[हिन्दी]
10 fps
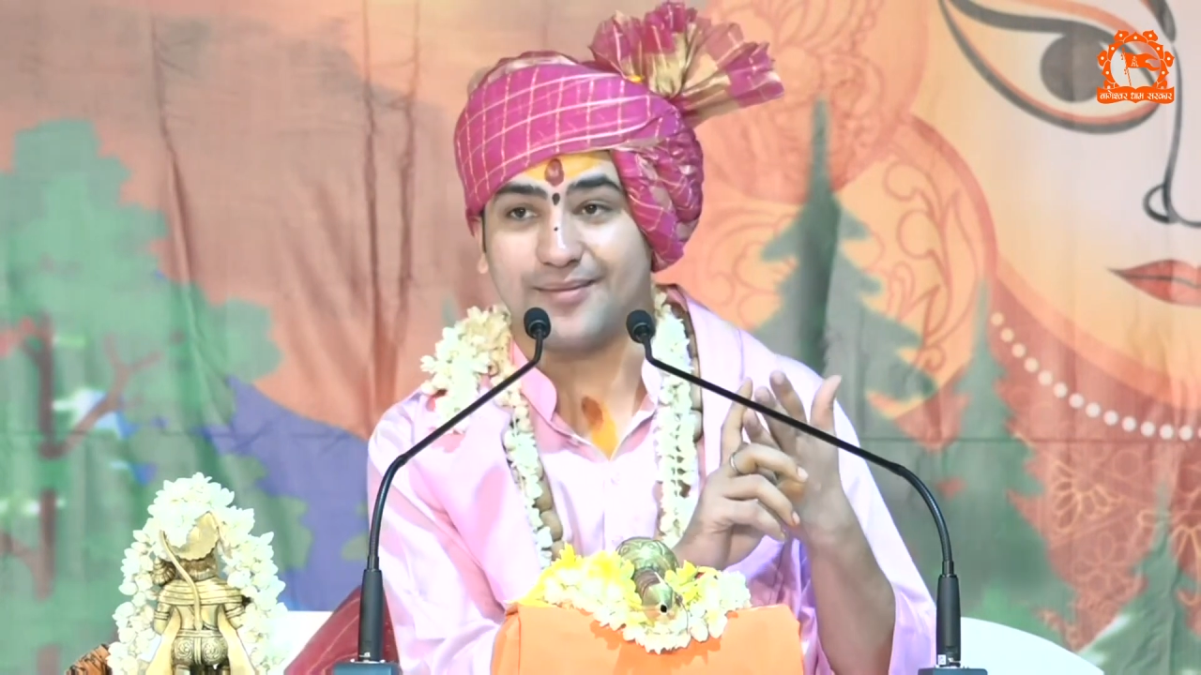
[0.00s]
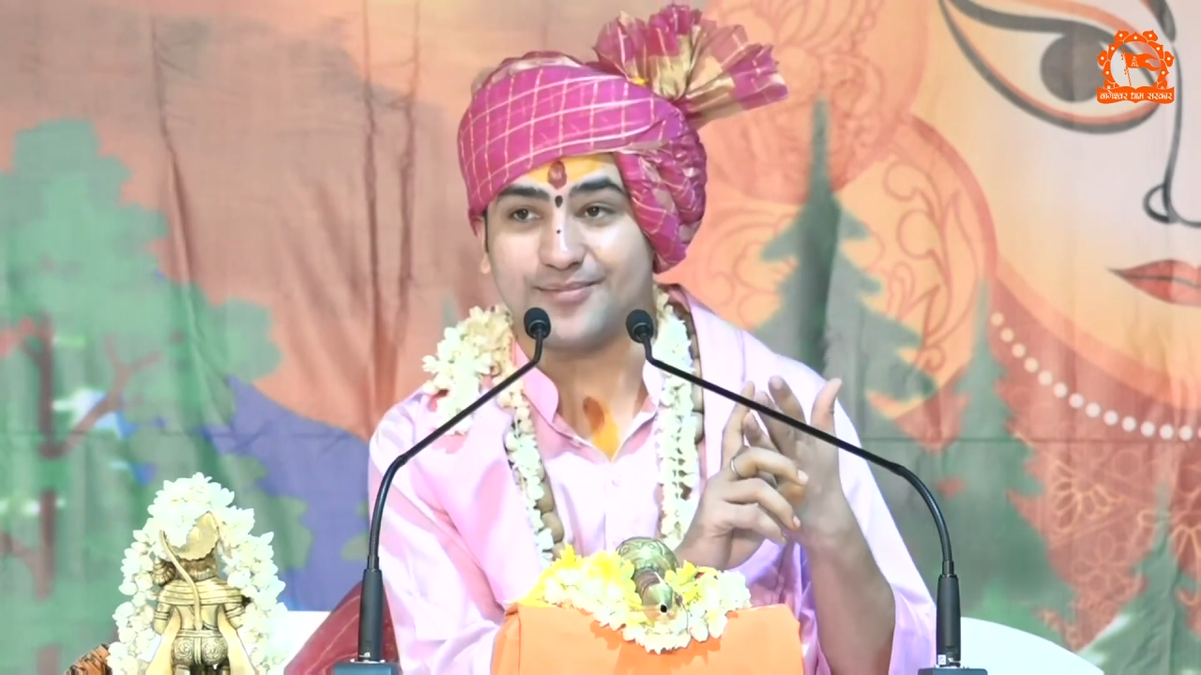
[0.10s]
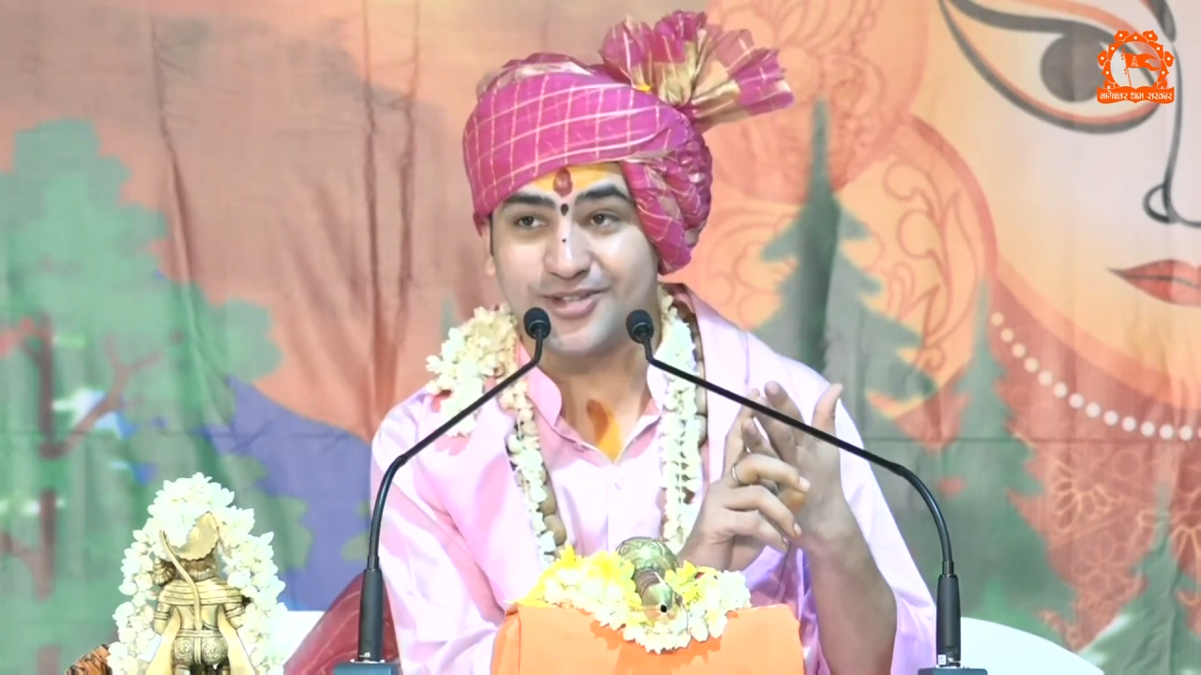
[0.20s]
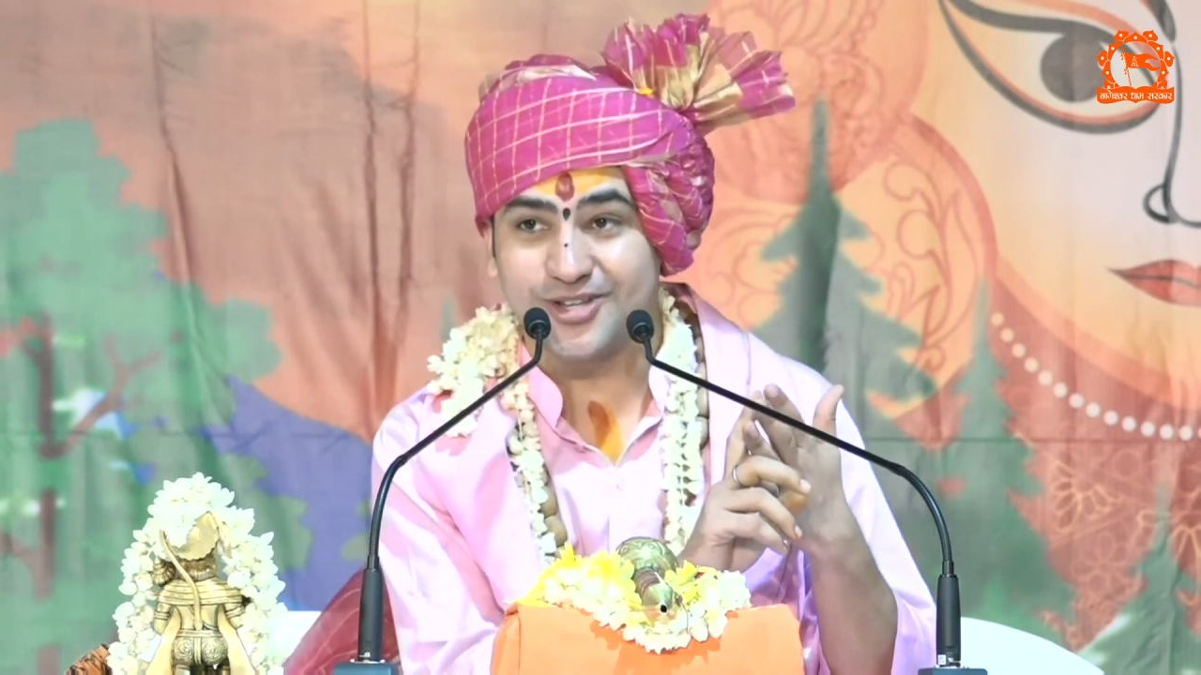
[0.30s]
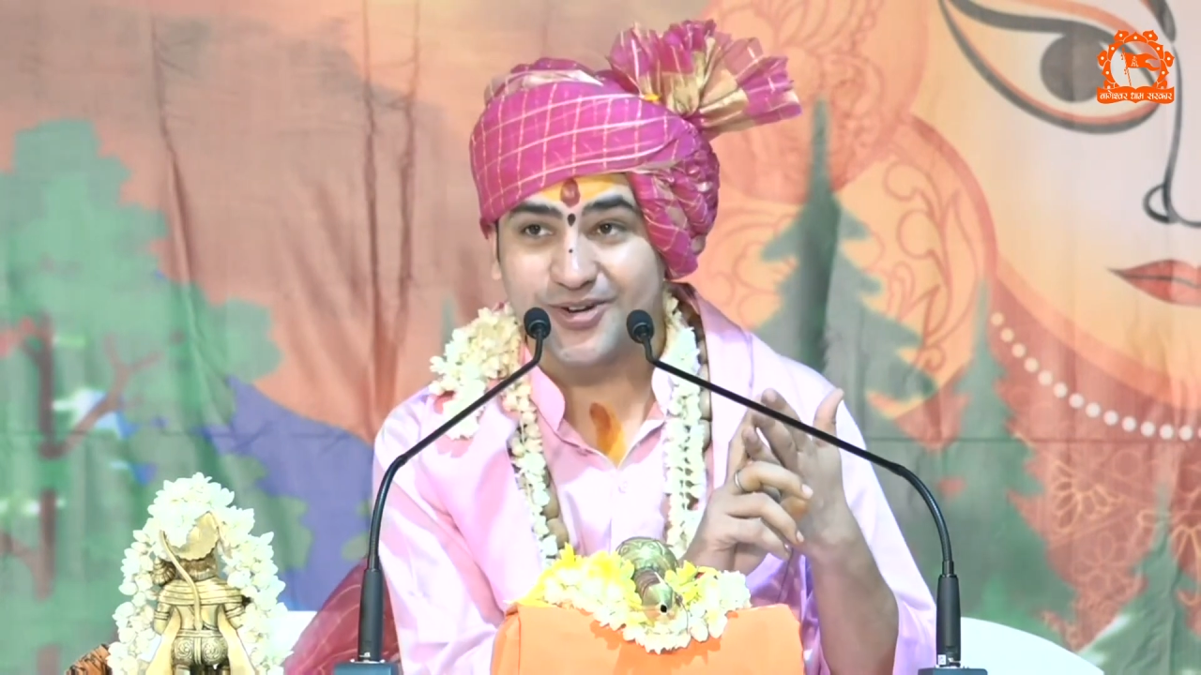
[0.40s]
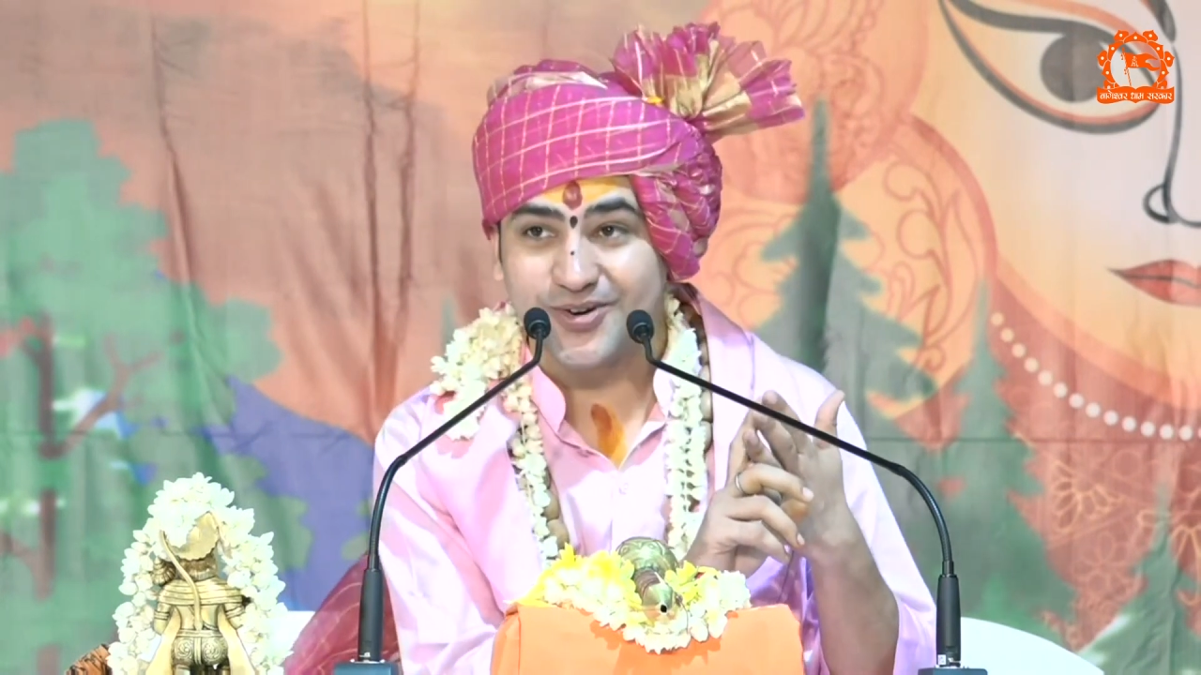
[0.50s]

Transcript: राम जी